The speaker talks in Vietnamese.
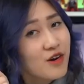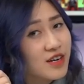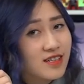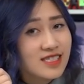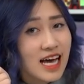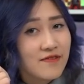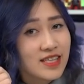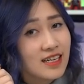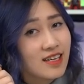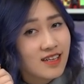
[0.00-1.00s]
Còn đơn giản
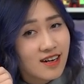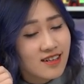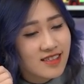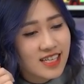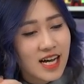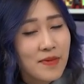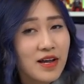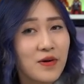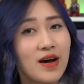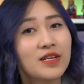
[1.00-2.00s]
và thanh lịch hơn thì các
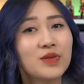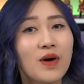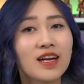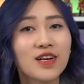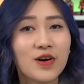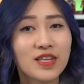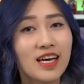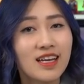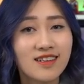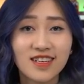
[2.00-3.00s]
bạn hoàn toàn có
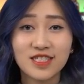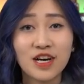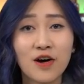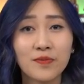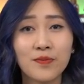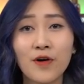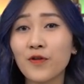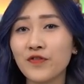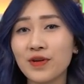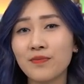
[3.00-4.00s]
thể lựa chọn
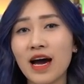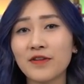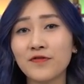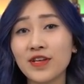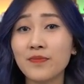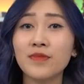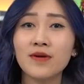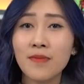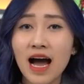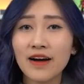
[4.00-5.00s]
mẫu phiên bản Flip
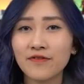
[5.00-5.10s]
13